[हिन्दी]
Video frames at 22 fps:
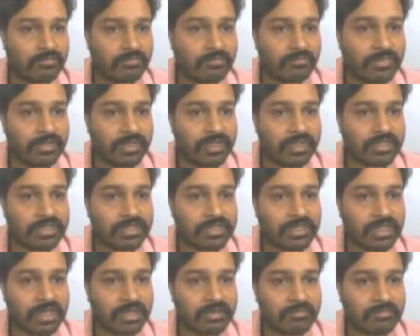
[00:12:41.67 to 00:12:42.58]
बेस
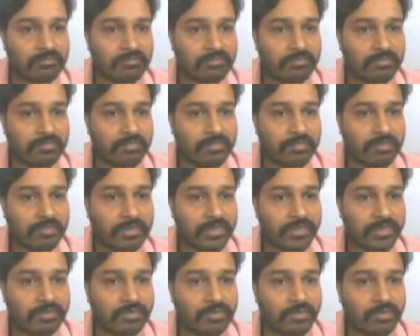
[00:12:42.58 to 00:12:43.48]
कैंप
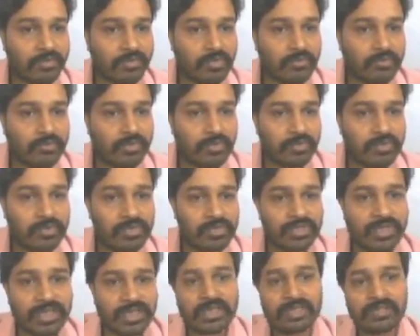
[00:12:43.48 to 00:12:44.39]
पे उनको
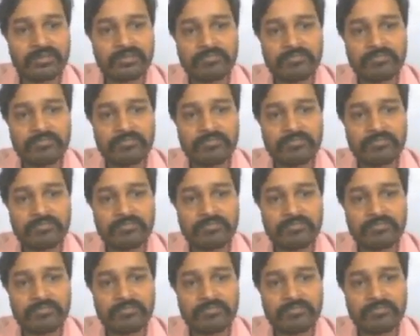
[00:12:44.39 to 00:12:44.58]
पहुंचना है